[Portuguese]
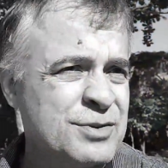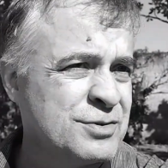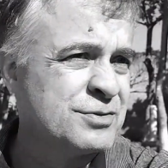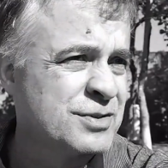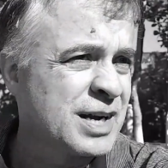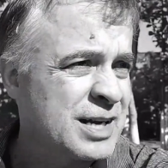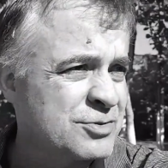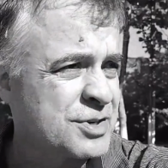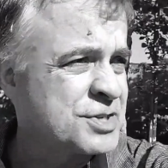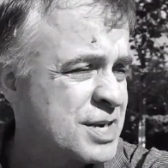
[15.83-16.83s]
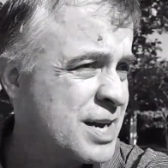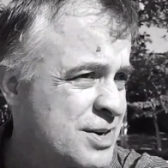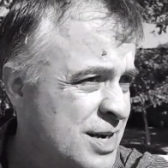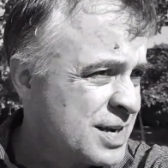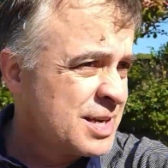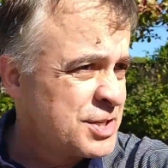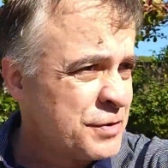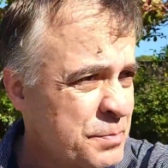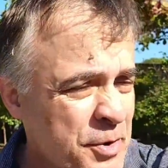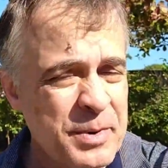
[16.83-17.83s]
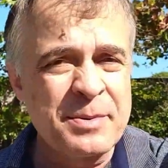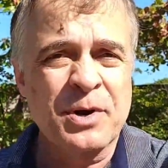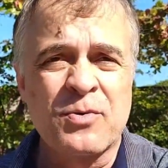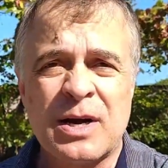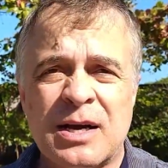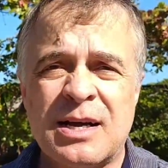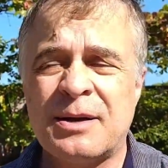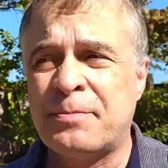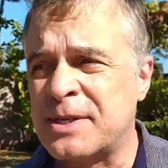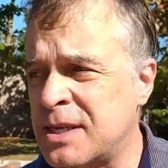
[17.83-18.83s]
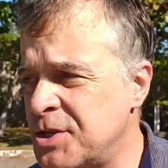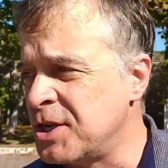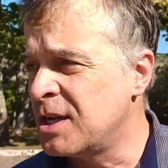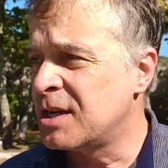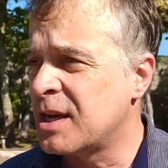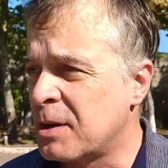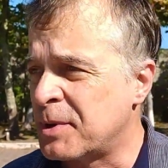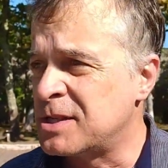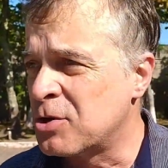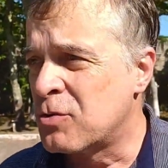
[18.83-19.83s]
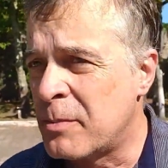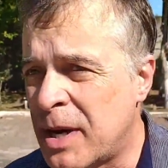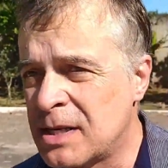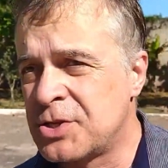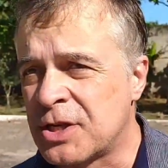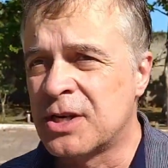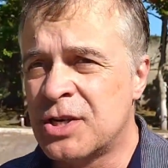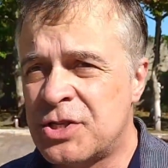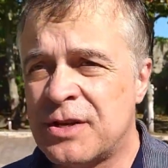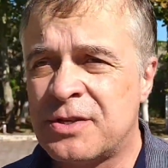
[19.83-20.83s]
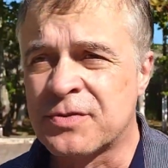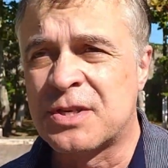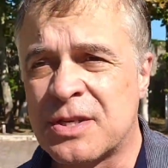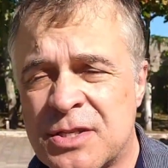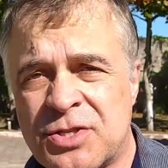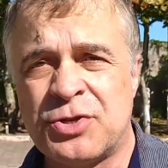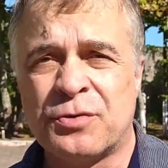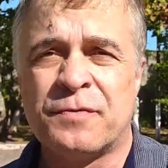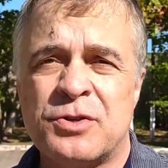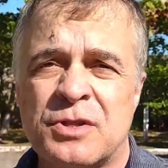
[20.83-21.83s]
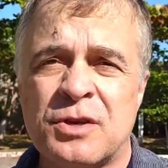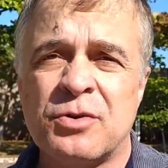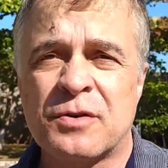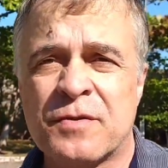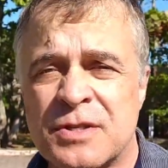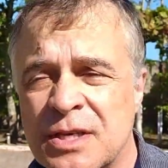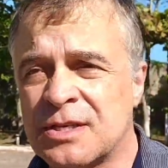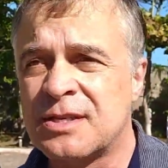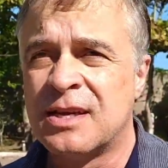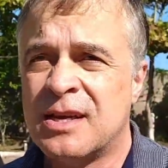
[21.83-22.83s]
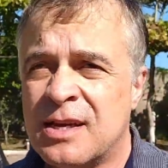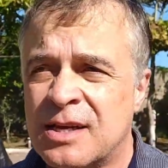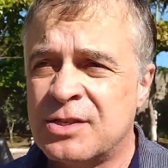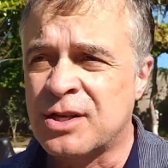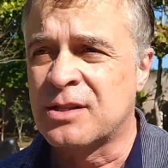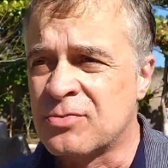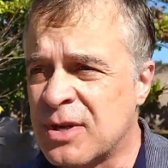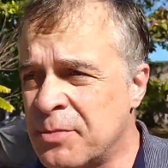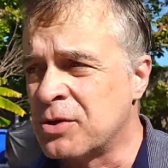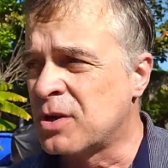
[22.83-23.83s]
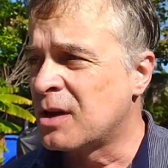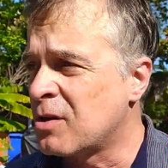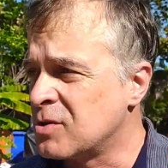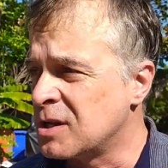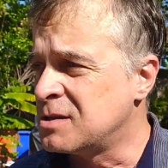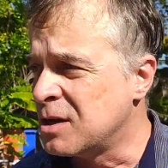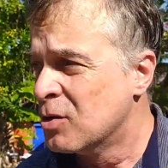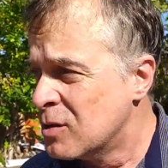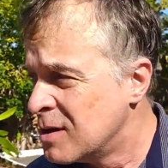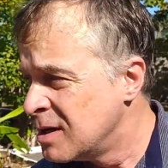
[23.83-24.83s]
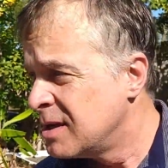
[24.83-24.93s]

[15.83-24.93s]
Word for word: Um galo ordinário! Tive problema com a passageira, né, que apareceu com uma mala gigante aí. Se vocês assistiram o vídeo anterior, vocês já estão sabendo o que, que aconteceu.